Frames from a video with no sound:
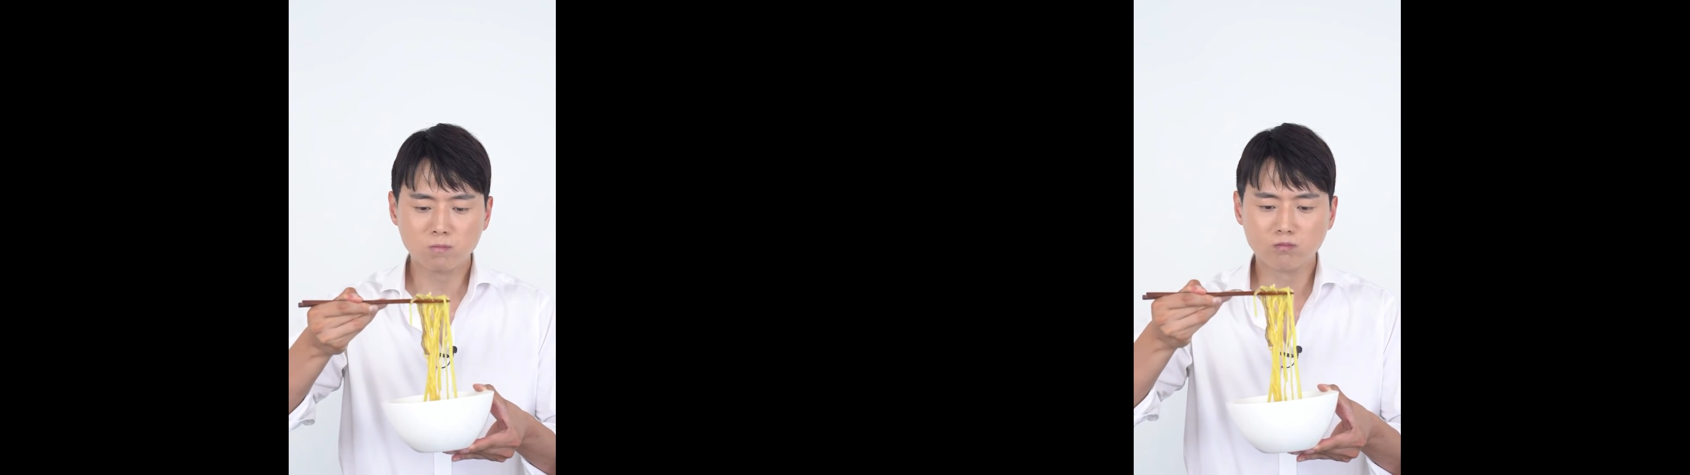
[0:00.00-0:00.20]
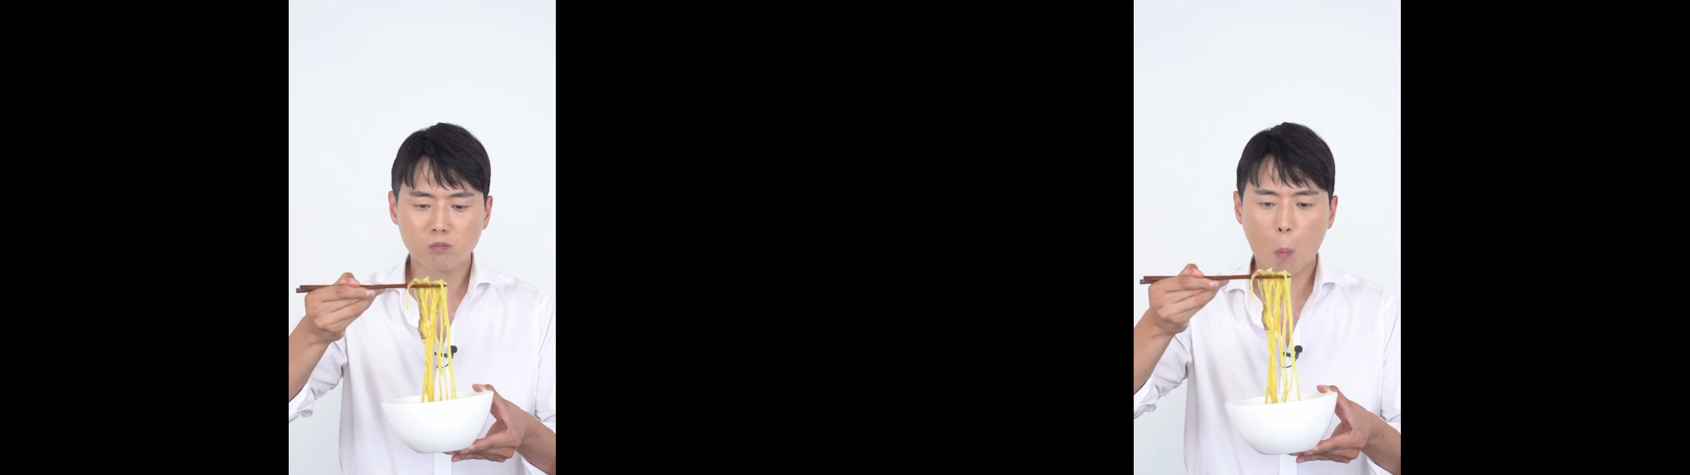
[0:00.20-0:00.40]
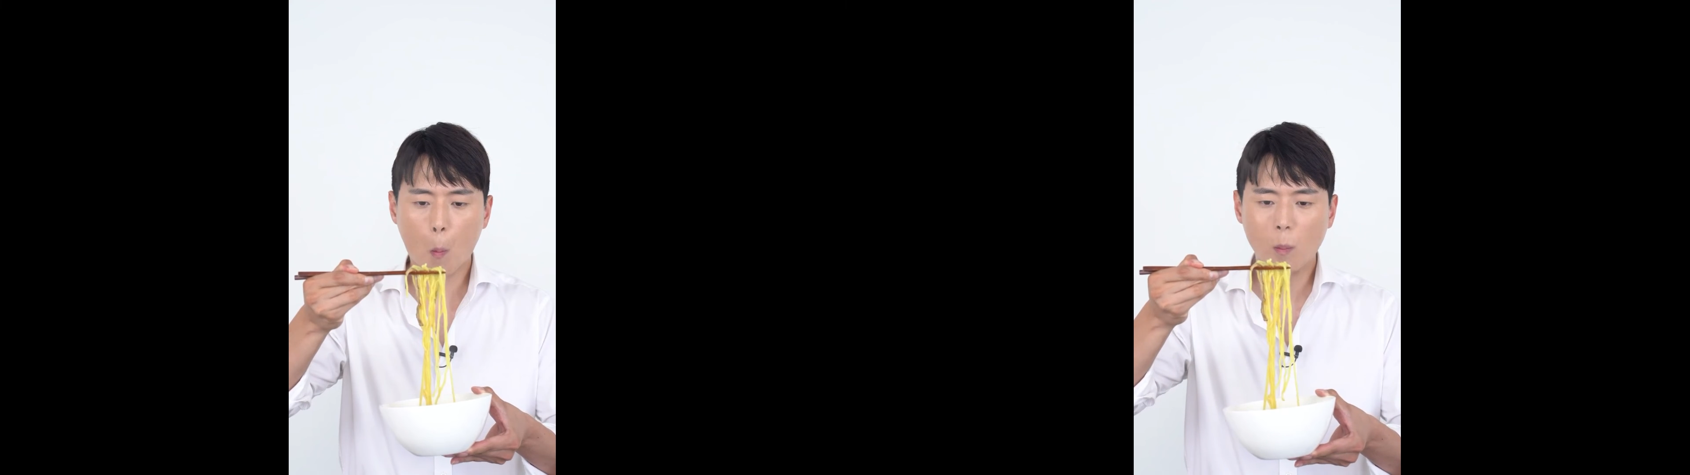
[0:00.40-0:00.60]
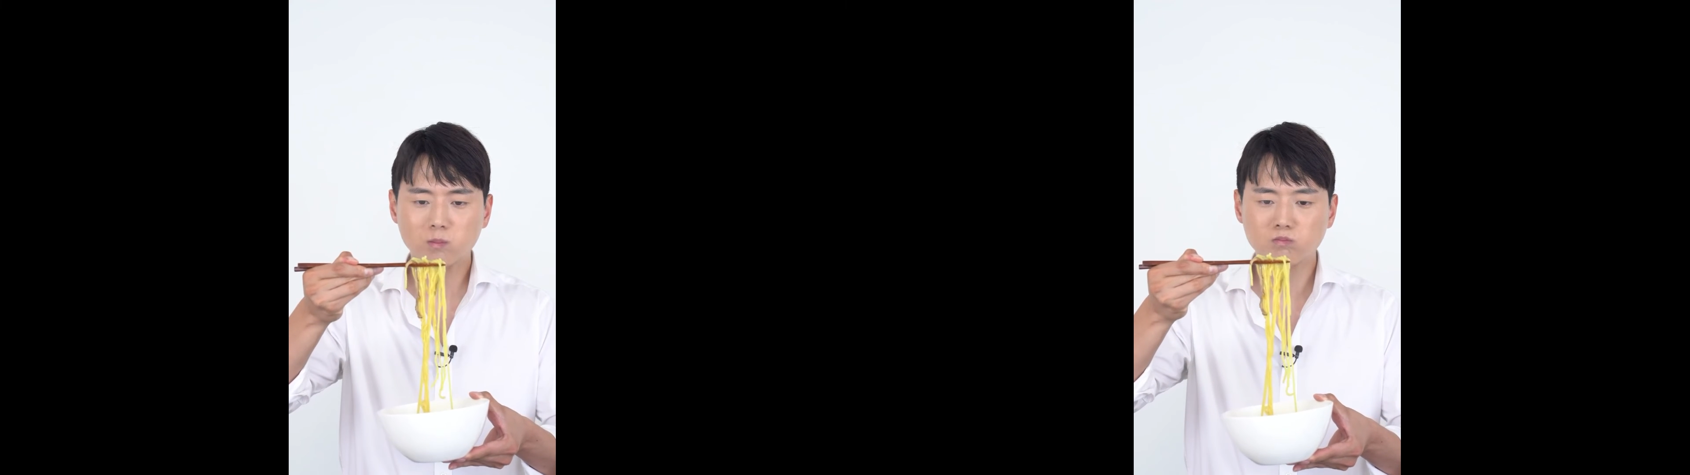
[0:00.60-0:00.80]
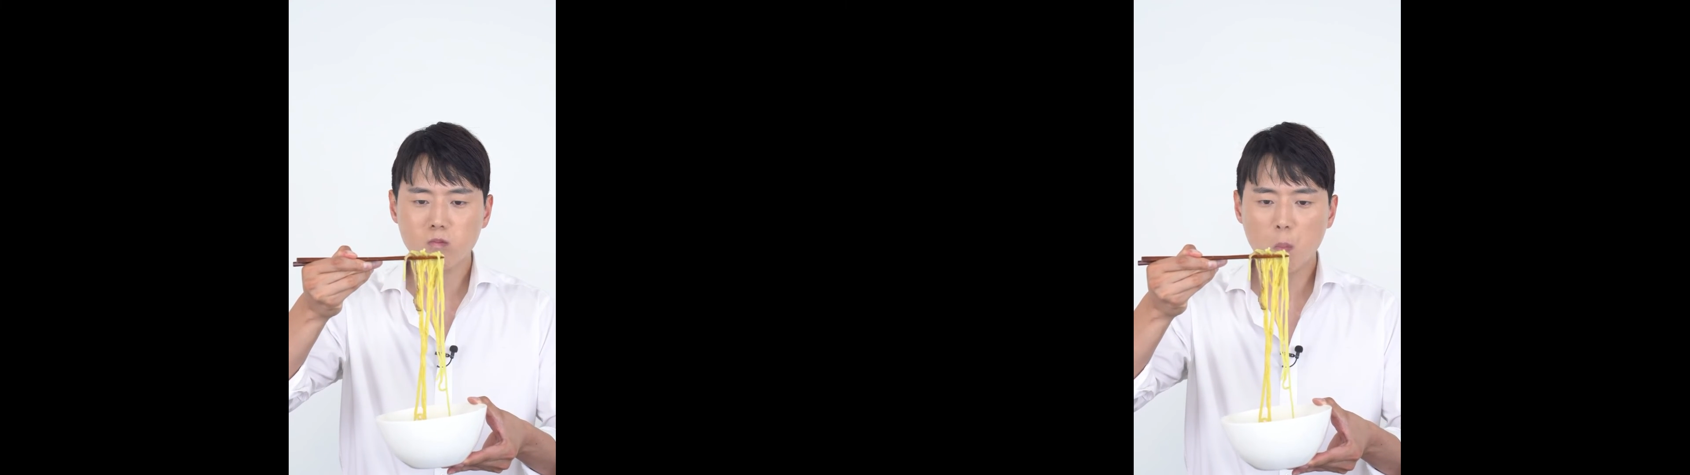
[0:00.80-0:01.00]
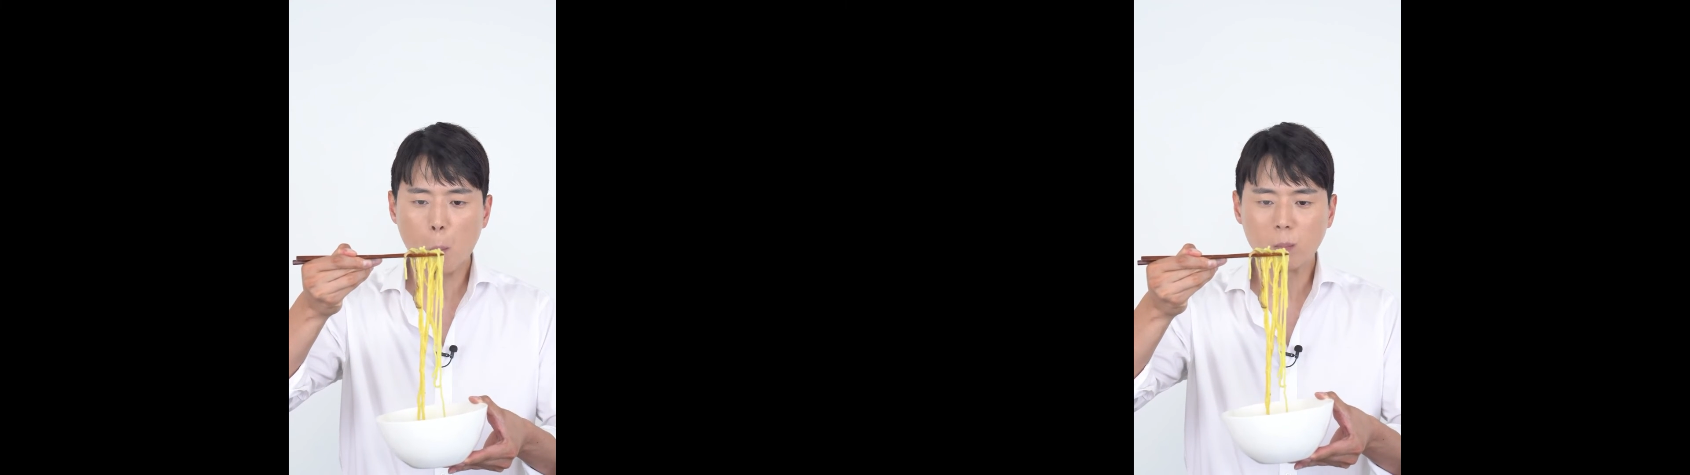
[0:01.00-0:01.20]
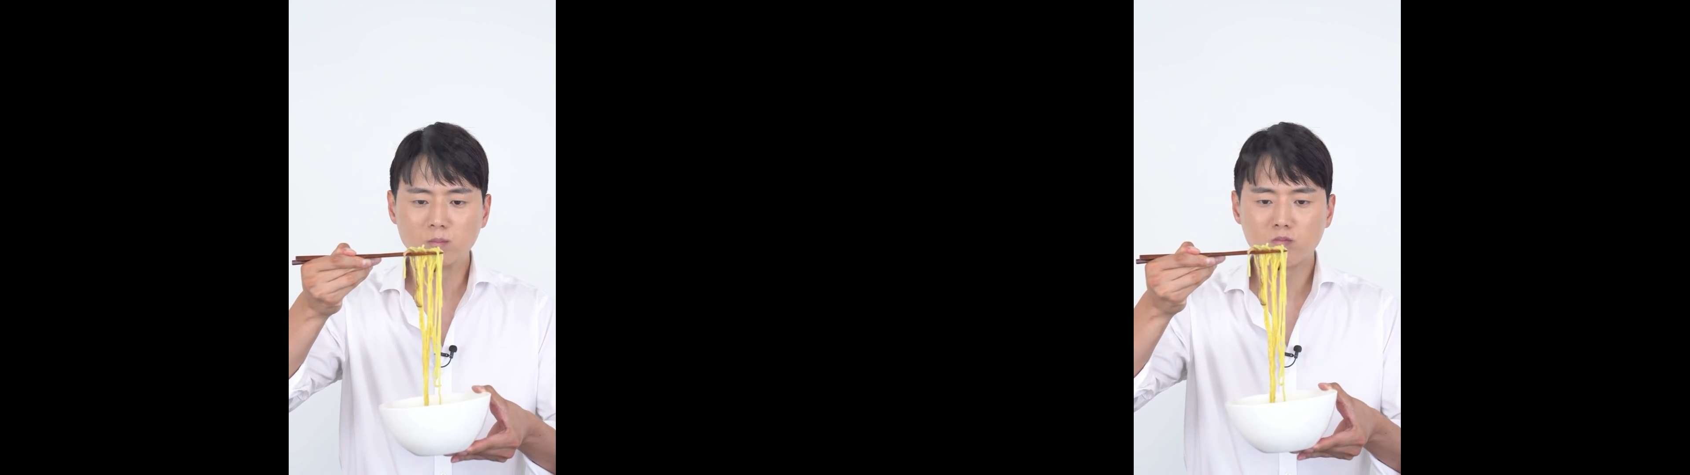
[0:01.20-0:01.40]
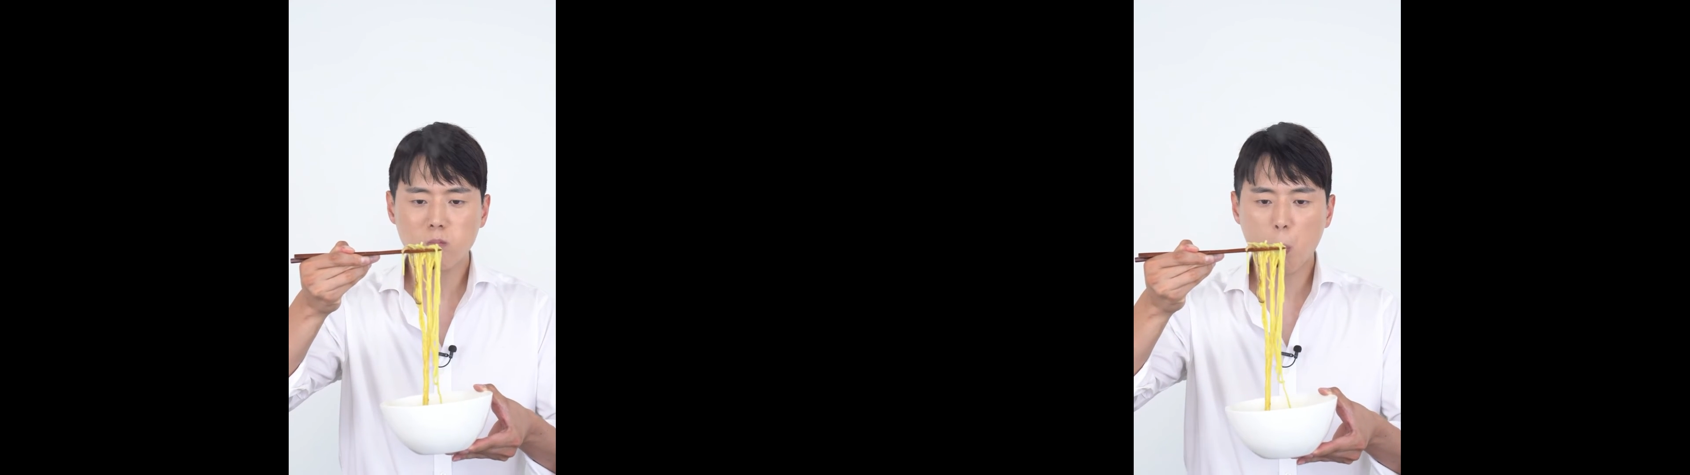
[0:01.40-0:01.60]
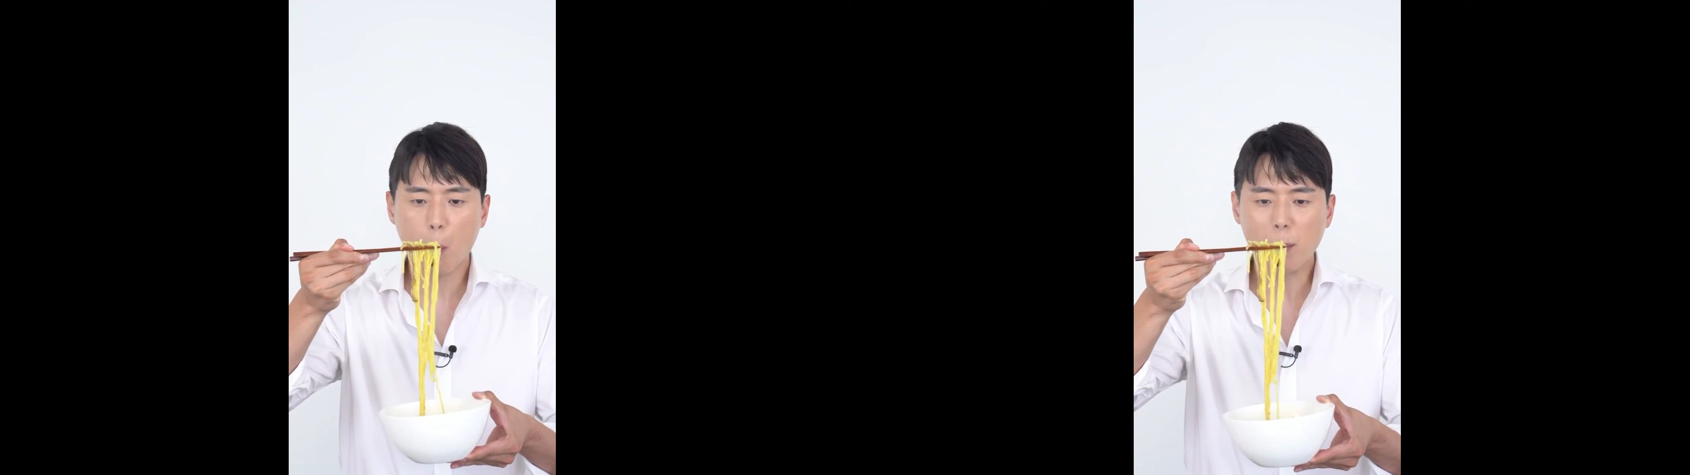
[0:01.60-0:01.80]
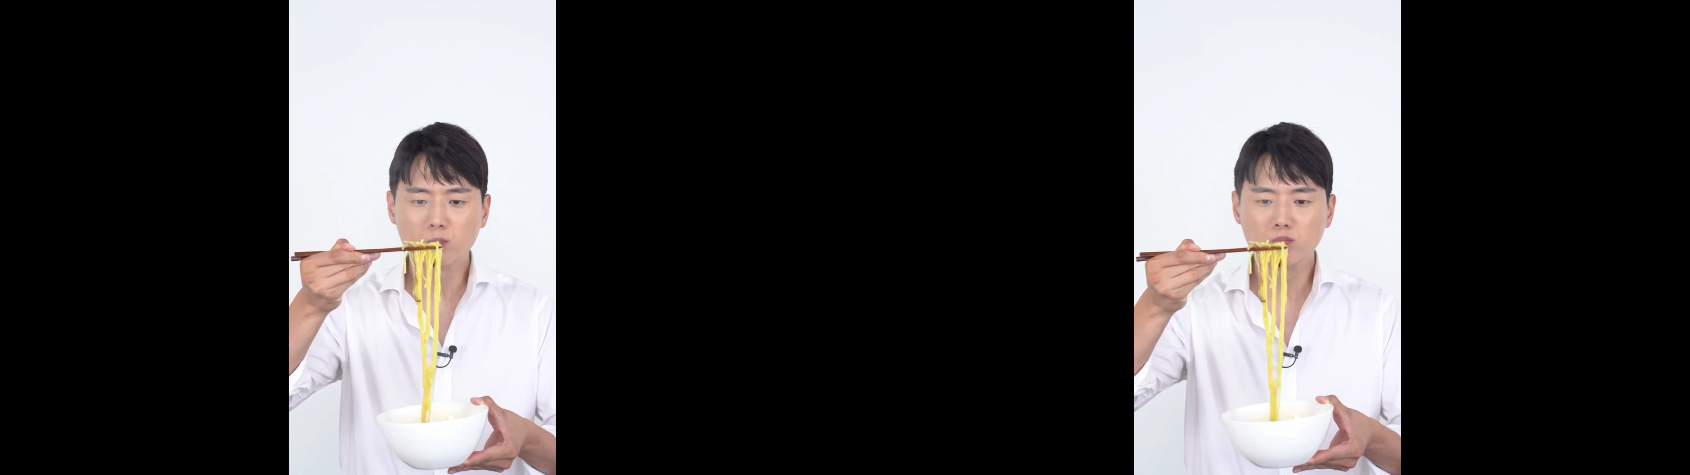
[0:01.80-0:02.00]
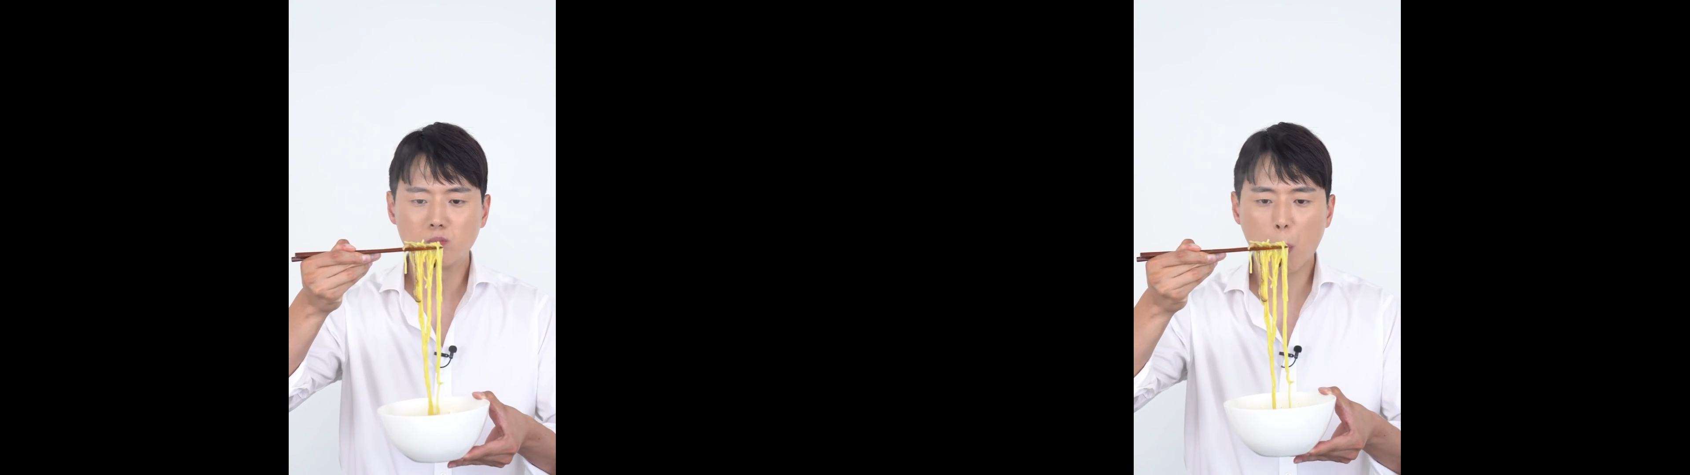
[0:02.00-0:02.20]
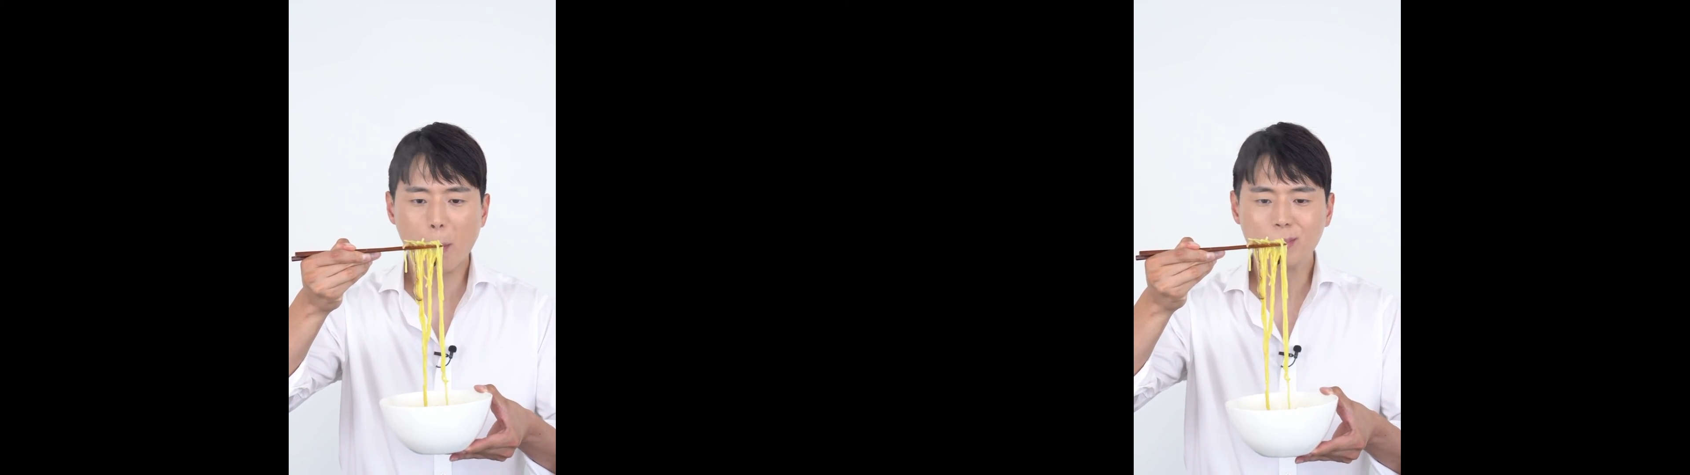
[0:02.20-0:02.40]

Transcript: 있는 쿠폰 받아주시면은 친구도 만 원,